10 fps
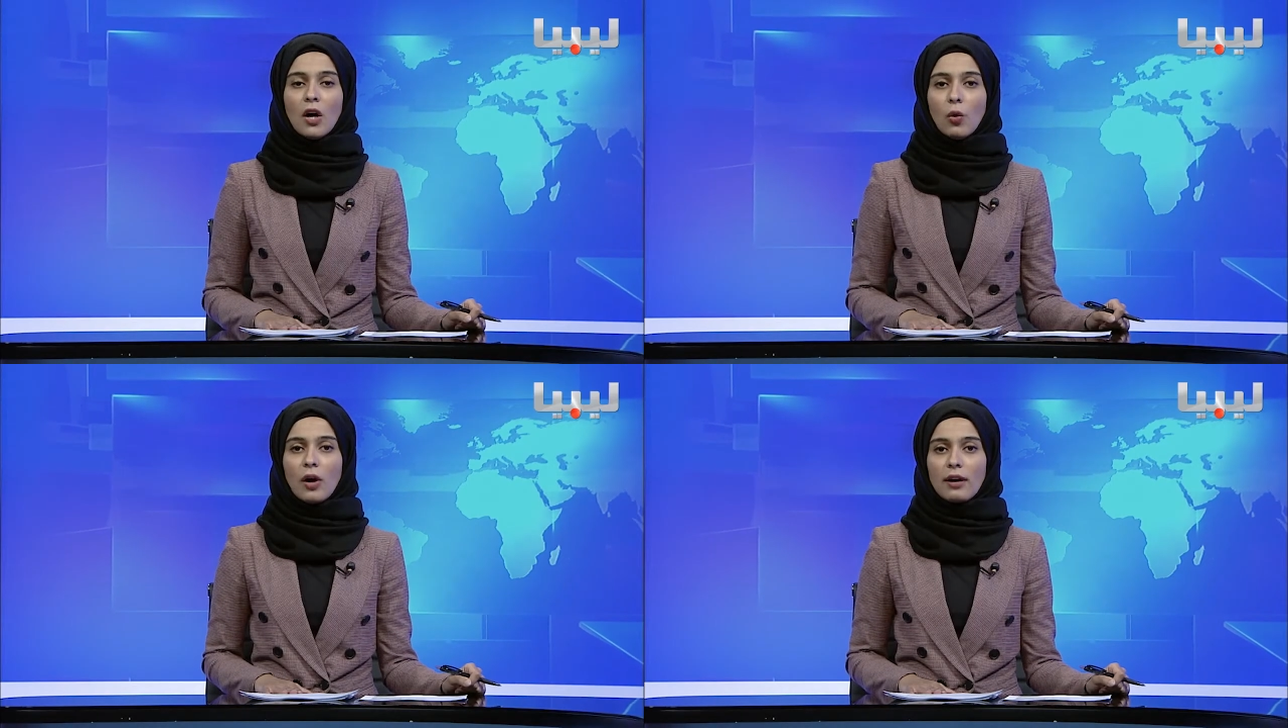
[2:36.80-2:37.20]

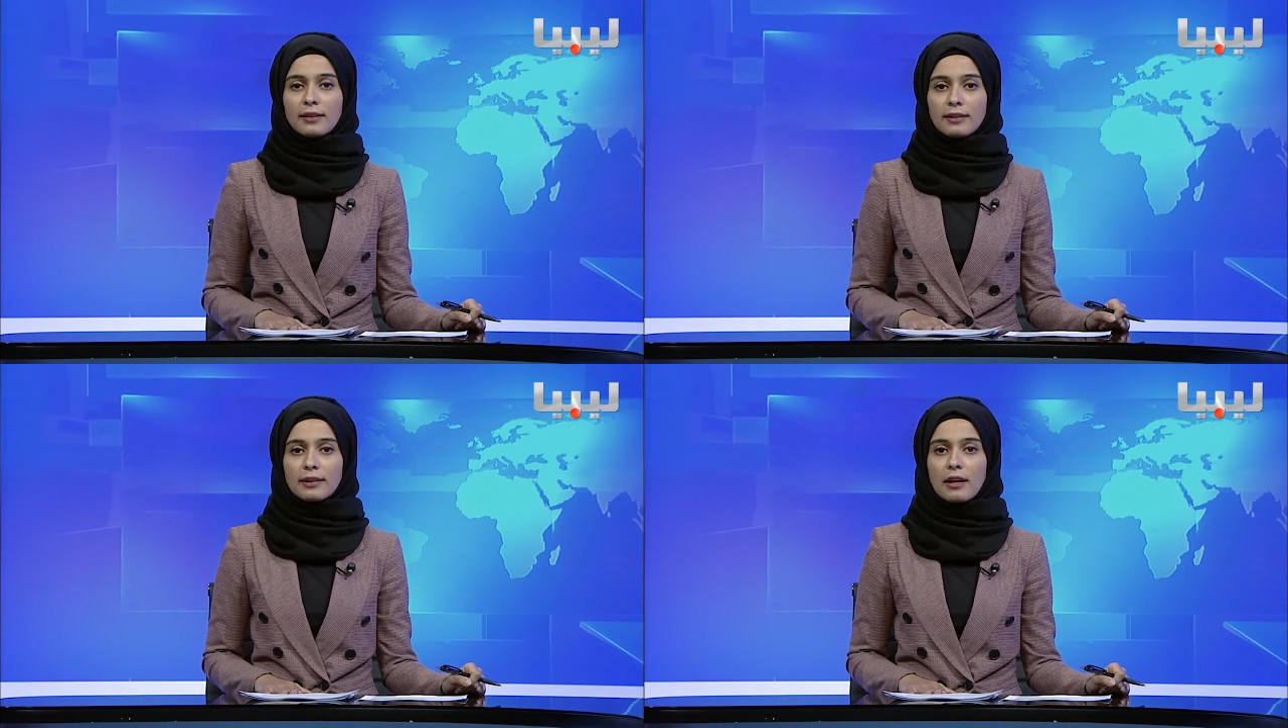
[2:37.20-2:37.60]
وقد
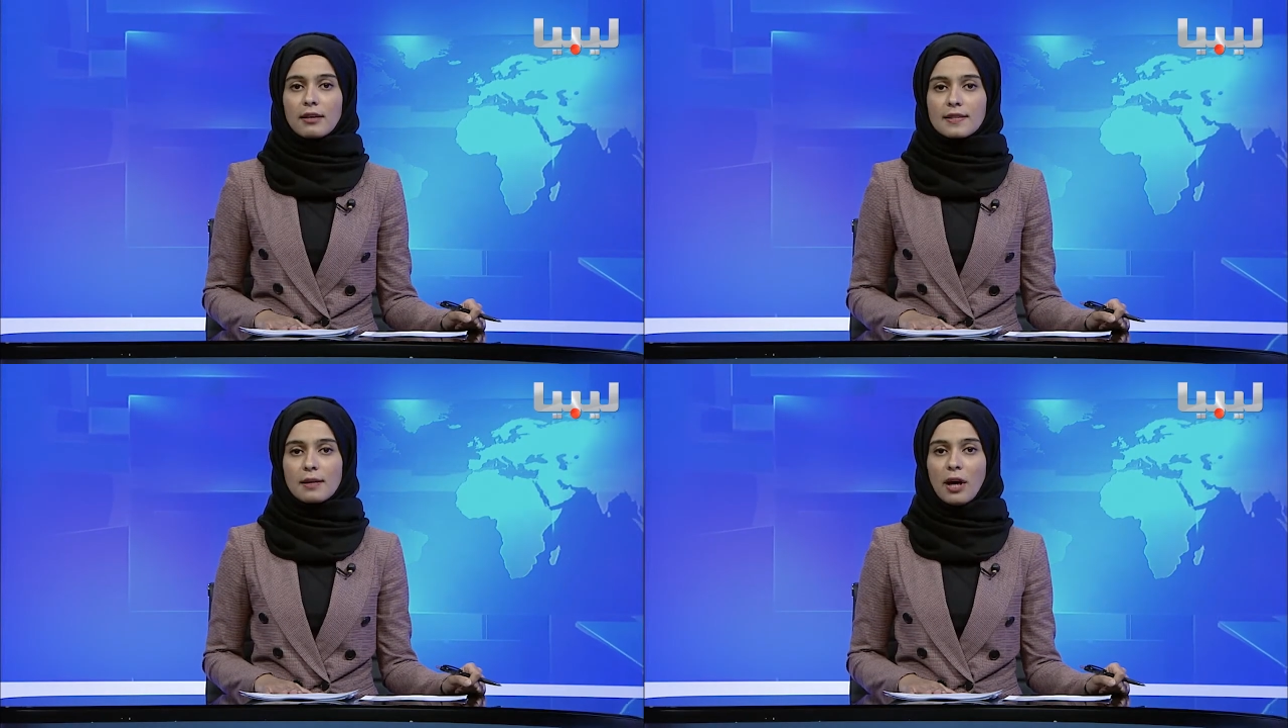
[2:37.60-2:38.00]

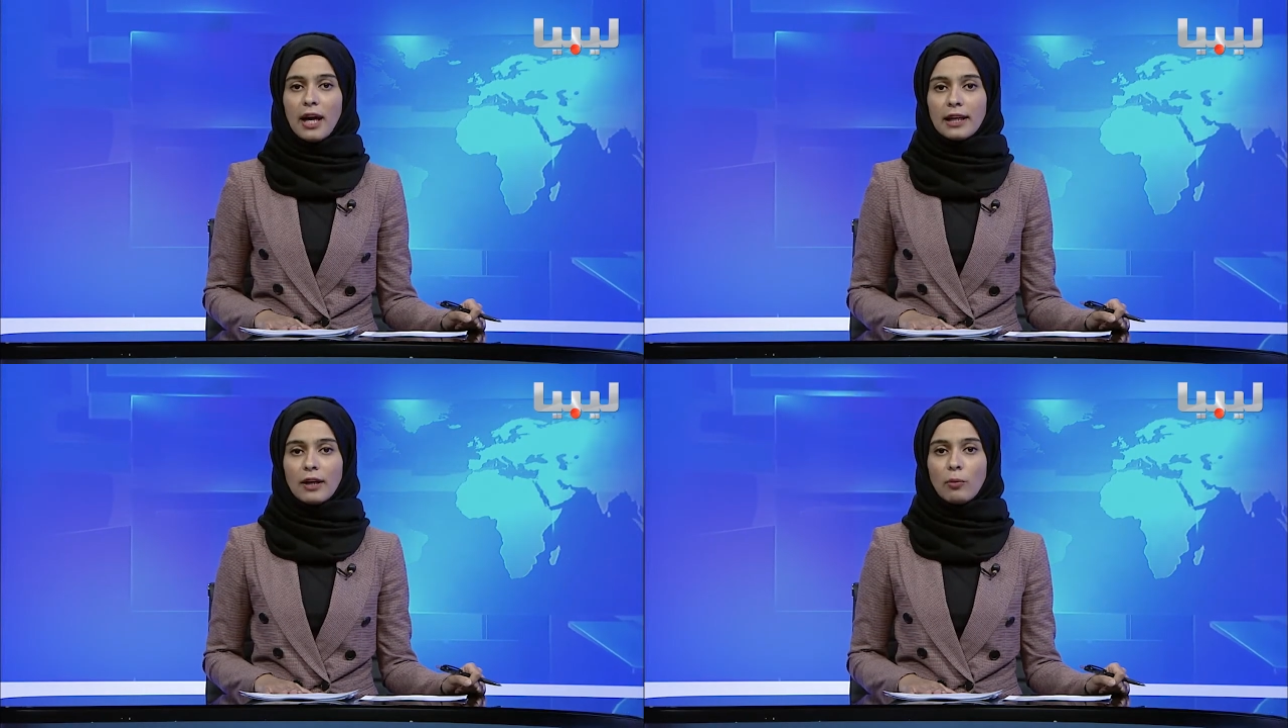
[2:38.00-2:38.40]
انطلقت صباح
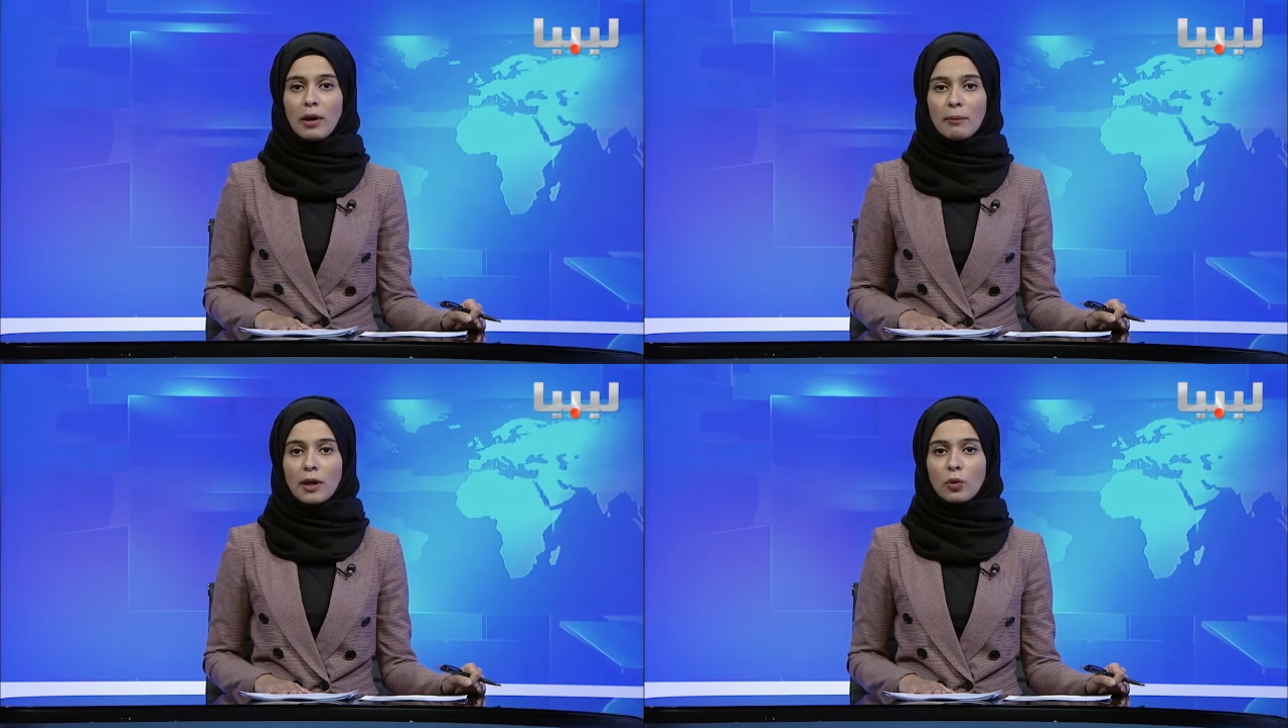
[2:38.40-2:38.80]
اليوم
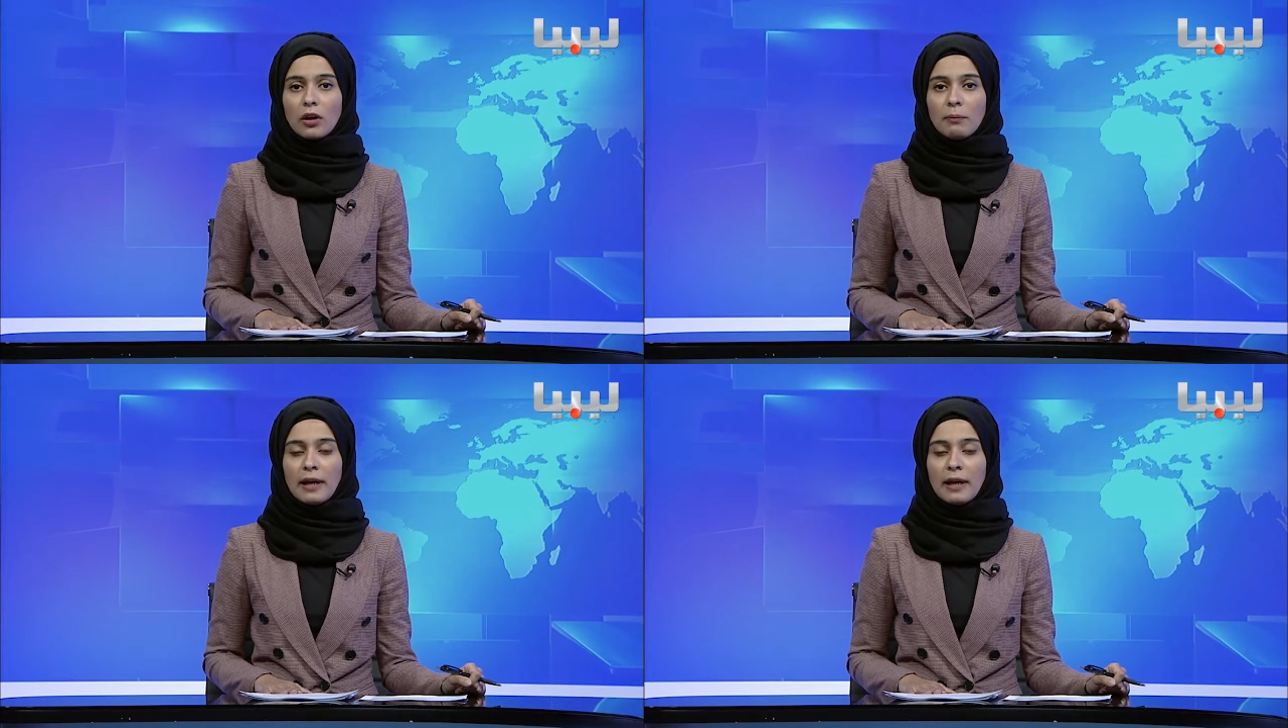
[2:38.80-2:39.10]
أعمال القمة